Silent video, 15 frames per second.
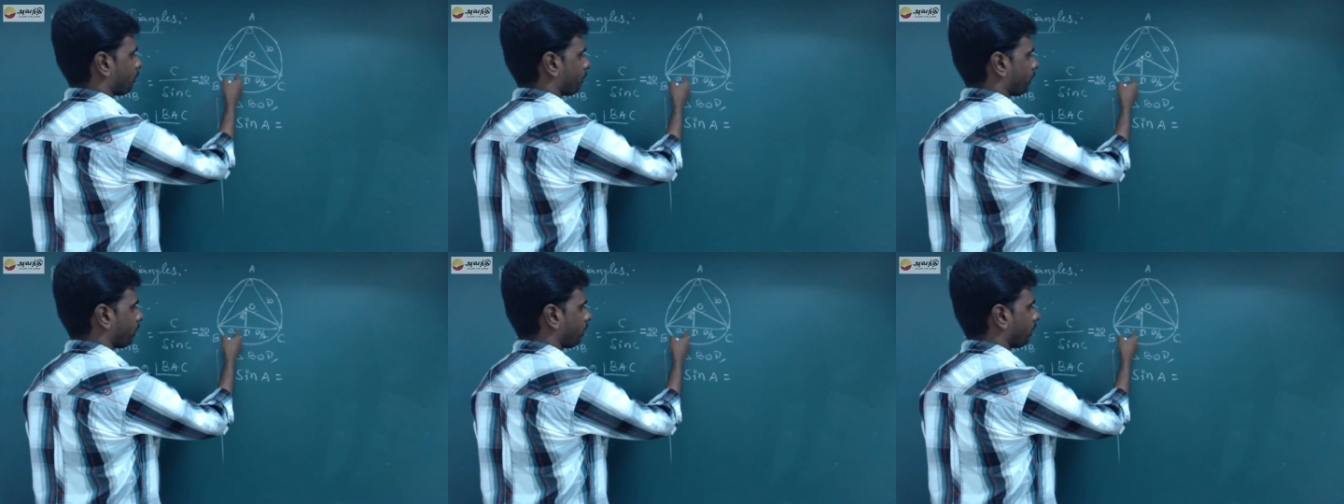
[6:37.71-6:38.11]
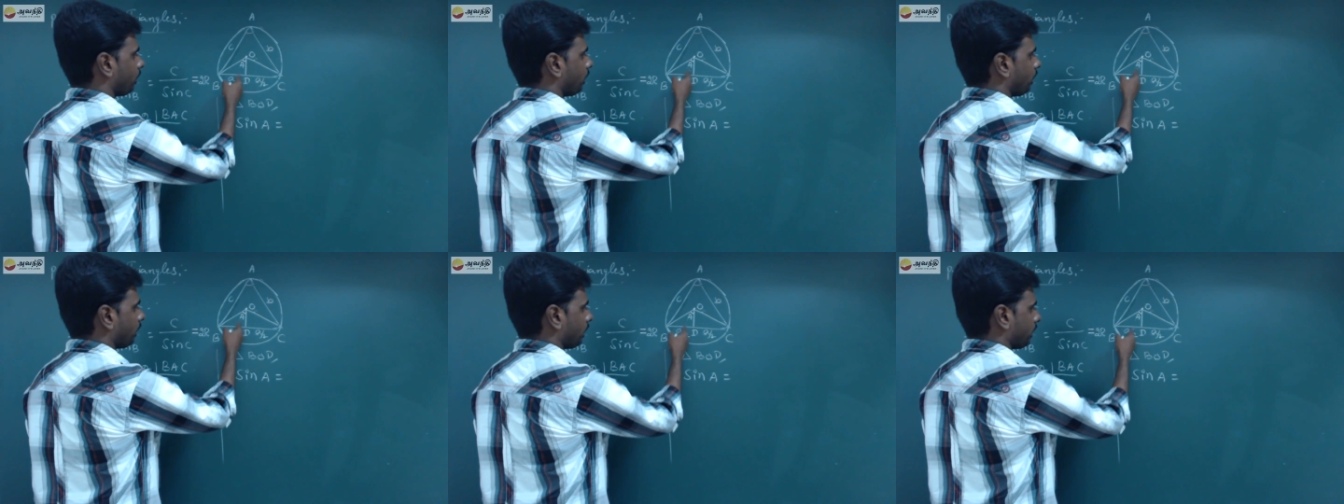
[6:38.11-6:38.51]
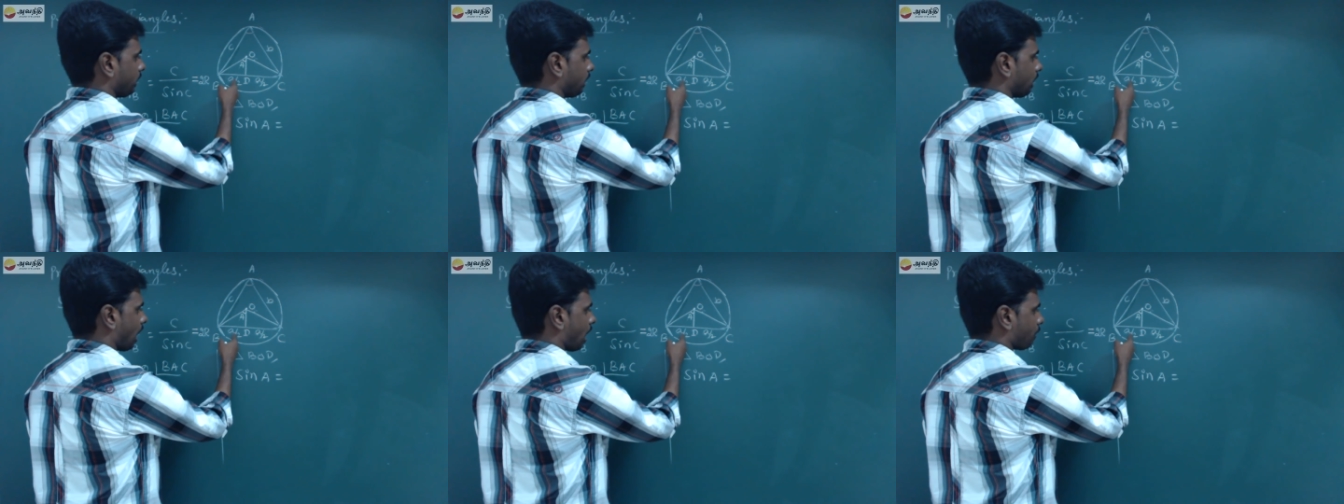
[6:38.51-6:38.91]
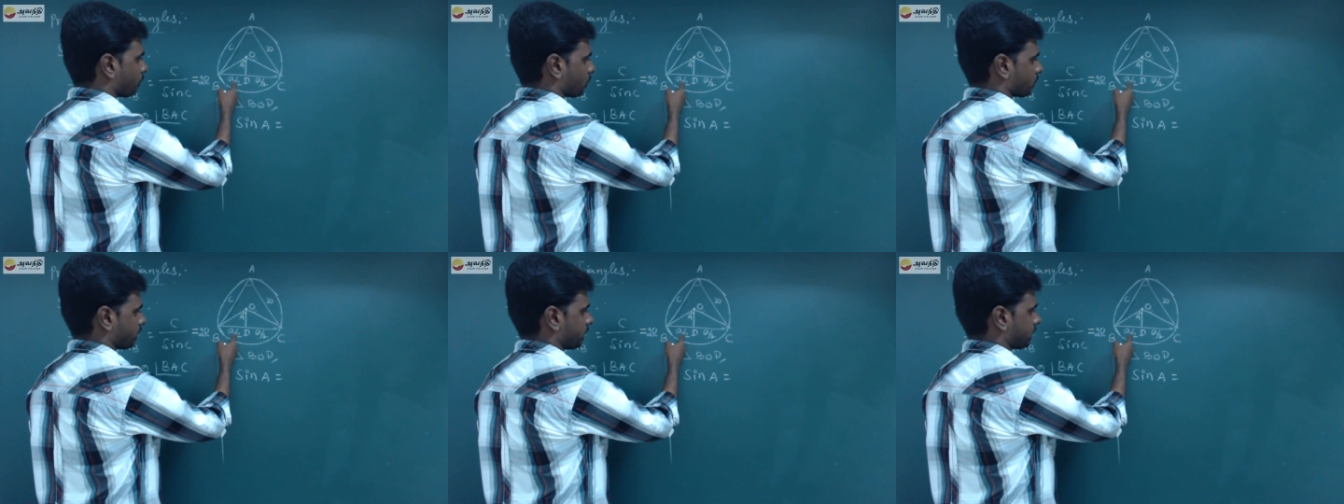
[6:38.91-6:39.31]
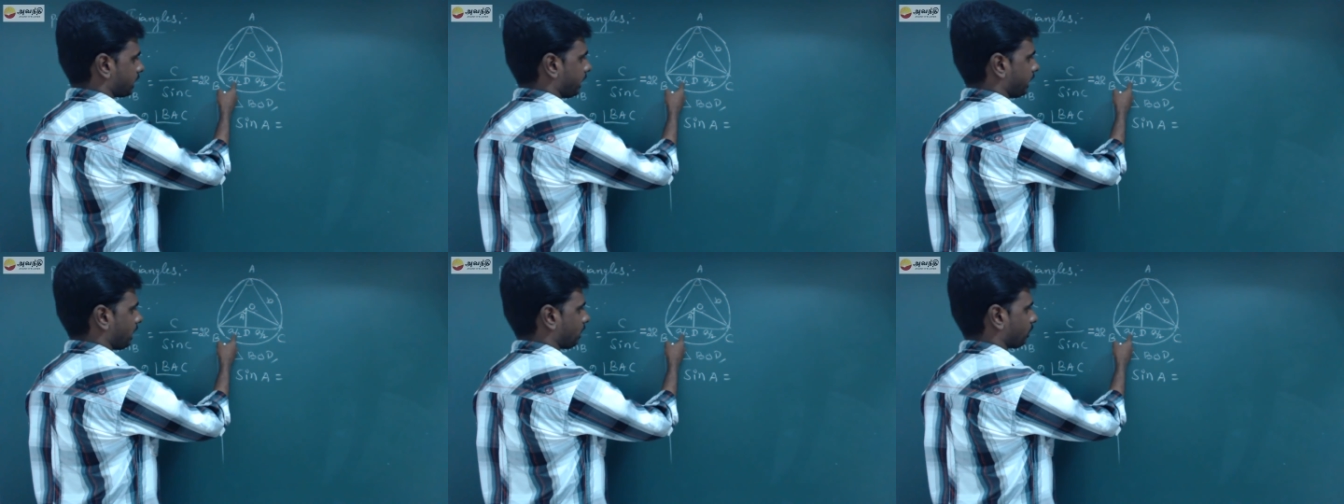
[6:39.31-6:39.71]
அப்போது இது ஆப்போசிட்
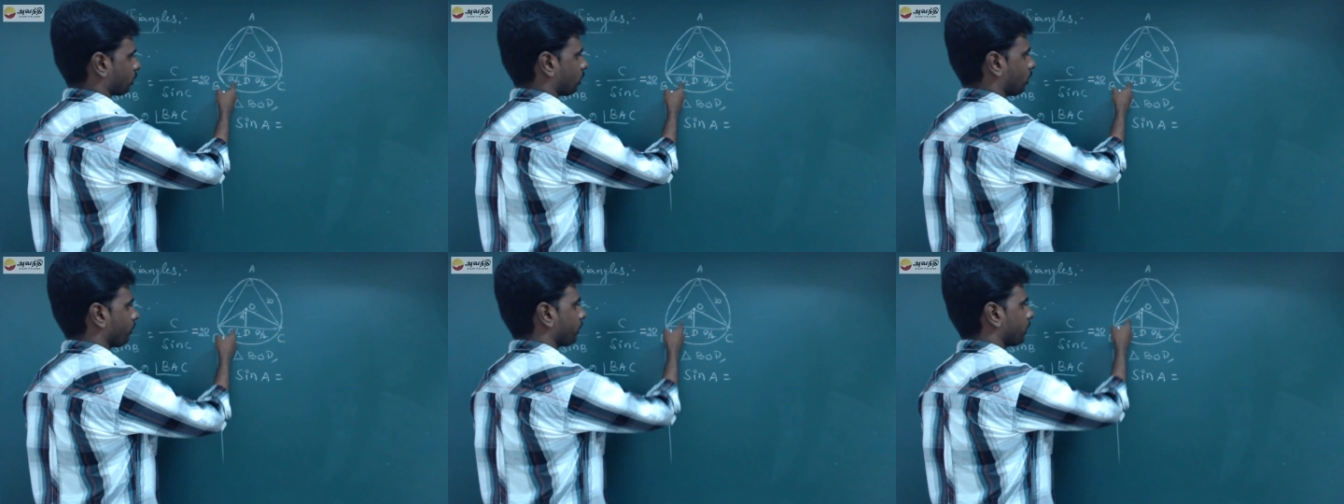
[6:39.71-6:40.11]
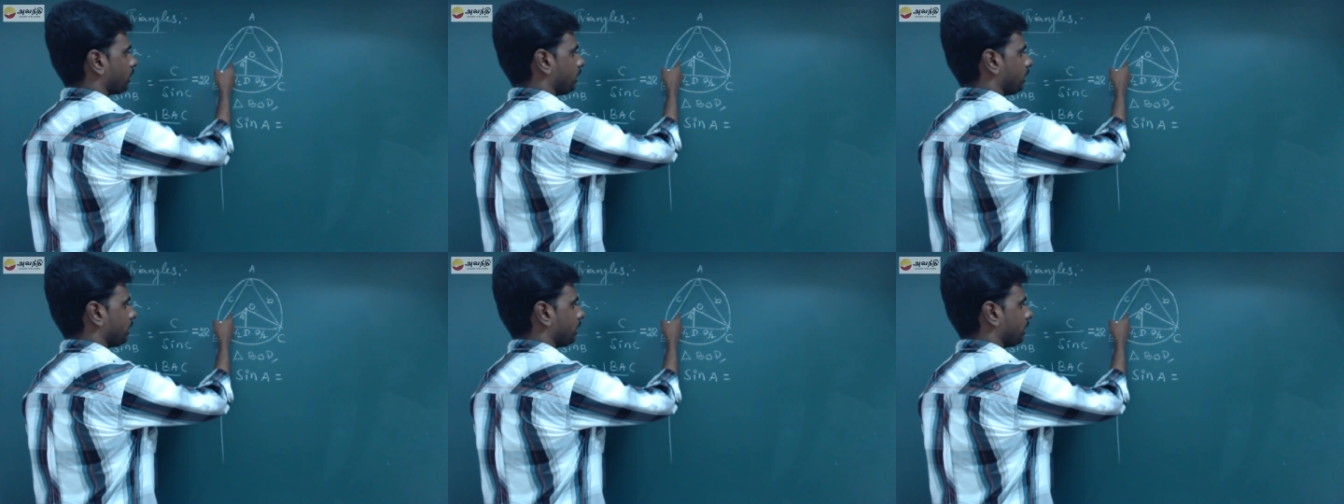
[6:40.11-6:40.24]
சைடாக இருக்கும்